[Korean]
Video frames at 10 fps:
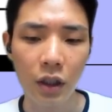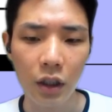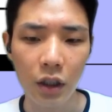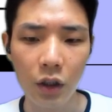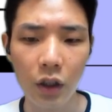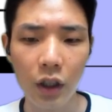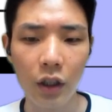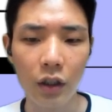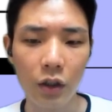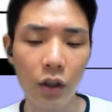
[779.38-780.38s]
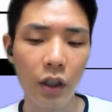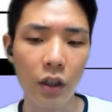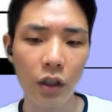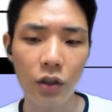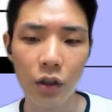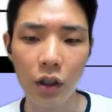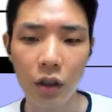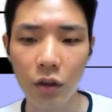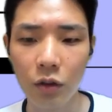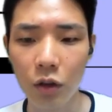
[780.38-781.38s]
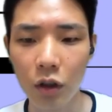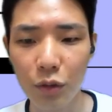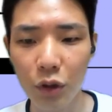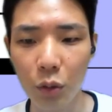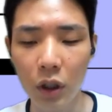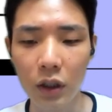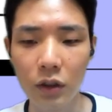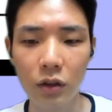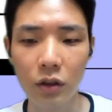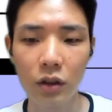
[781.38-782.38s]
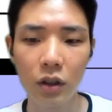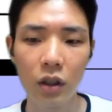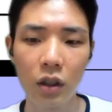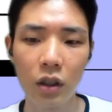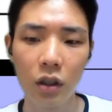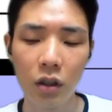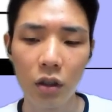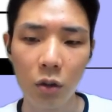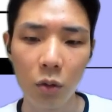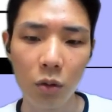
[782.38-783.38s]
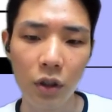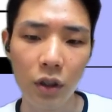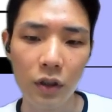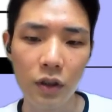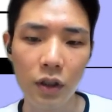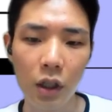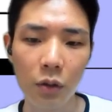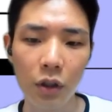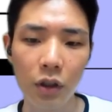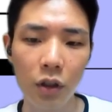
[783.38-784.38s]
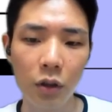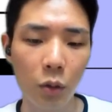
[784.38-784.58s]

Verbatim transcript: 이걸, 해결, 이걸 해결하기 전에 처음으로 돌아가서 로그 리퀘스트 데코레이터의